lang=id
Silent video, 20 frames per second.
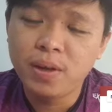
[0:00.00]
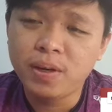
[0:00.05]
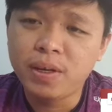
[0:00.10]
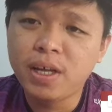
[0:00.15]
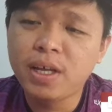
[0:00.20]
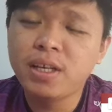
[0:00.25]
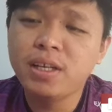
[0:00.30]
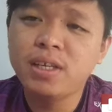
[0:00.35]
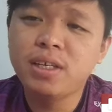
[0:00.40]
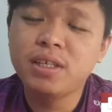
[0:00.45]

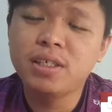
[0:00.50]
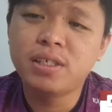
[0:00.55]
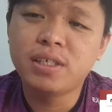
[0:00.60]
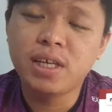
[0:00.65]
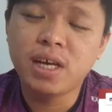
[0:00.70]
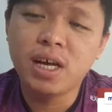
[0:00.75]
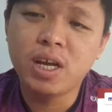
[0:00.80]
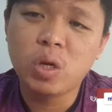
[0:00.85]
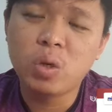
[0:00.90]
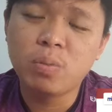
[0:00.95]
Dan
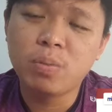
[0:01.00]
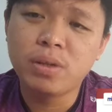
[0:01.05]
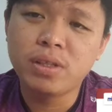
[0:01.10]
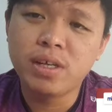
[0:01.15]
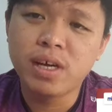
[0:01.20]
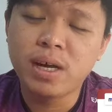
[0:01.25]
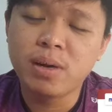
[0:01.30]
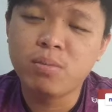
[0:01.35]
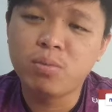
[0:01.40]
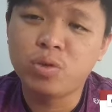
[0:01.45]
jangan lupa
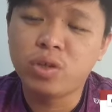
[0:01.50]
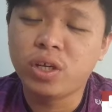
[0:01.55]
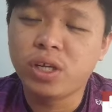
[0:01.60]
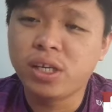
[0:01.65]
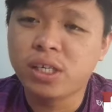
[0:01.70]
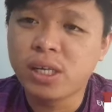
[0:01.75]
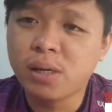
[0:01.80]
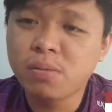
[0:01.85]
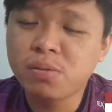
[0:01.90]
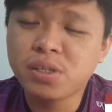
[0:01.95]
tekan
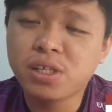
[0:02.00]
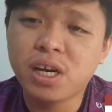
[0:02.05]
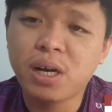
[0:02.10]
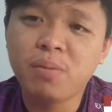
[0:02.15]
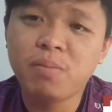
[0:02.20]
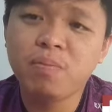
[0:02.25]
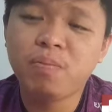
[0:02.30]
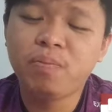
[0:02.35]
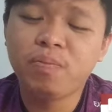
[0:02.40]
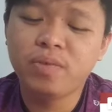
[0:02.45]
butang
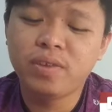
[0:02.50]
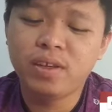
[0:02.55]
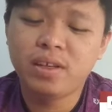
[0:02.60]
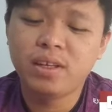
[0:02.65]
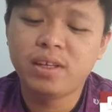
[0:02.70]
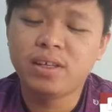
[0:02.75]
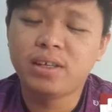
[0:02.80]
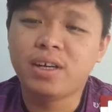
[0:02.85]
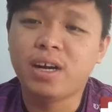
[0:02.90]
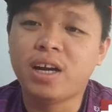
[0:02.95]
subscribe,
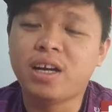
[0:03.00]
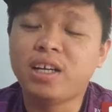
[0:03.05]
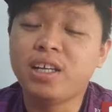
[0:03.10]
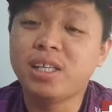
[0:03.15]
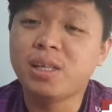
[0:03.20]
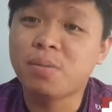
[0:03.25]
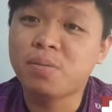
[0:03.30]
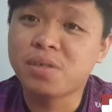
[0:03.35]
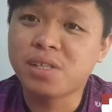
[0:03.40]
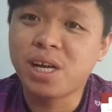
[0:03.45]
karena
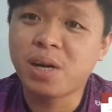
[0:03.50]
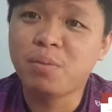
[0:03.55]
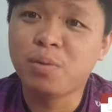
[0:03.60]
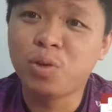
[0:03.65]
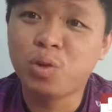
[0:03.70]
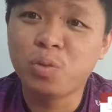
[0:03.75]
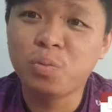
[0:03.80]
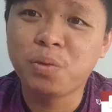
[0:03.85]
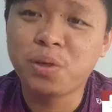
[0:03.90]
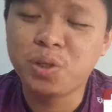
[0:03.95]
subscribe
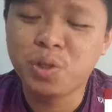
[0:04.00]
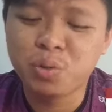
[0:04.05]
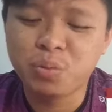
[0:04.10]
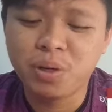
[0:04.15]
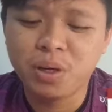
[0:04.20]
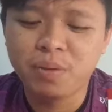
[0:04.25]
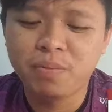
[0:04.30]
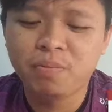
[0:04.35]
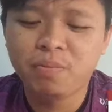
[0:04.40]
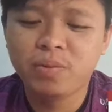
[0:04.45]
itu
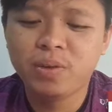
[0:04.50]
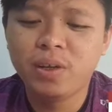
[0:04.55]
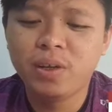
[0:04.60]
percuma.